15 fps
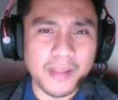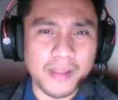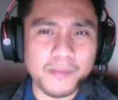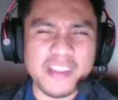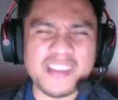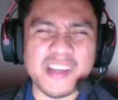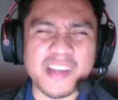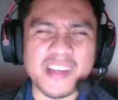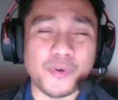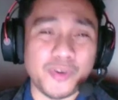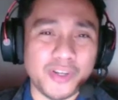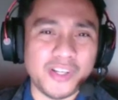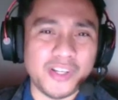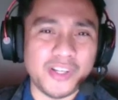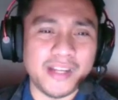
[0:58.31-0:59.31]
Ano ba yung job
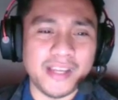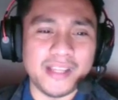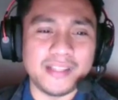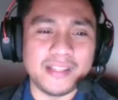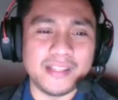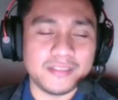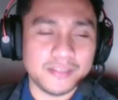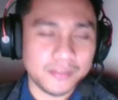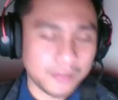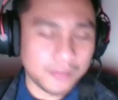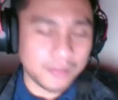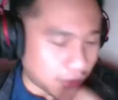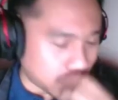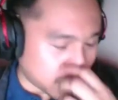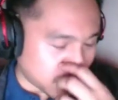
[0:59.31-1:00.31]
order na yan?
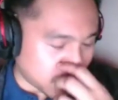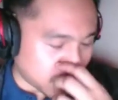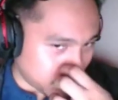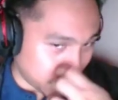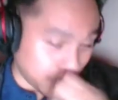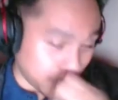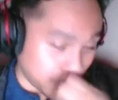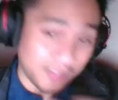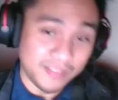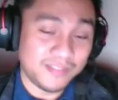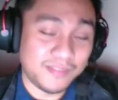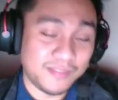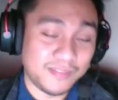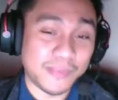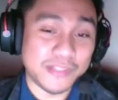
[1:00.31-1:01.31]
Um, yun.
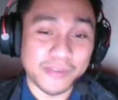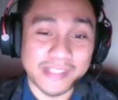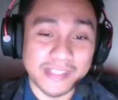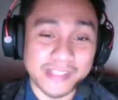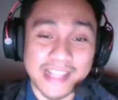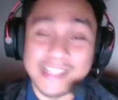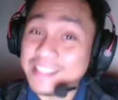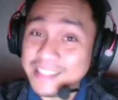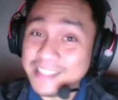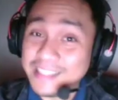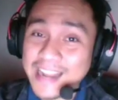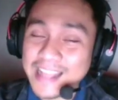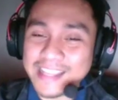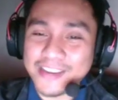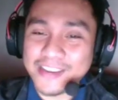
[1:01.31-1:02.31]
So, kita natin.
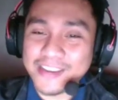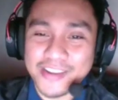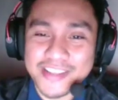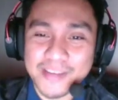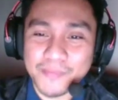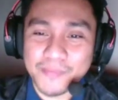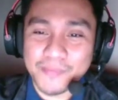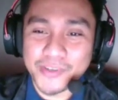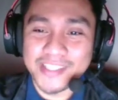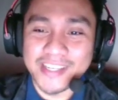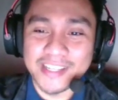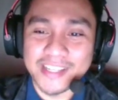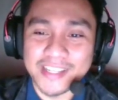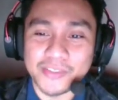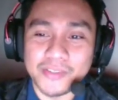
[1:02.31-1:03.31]
Tignan natin kung ano yung job
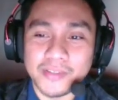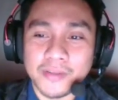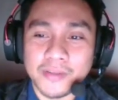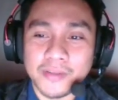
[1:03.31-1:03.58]
order na to.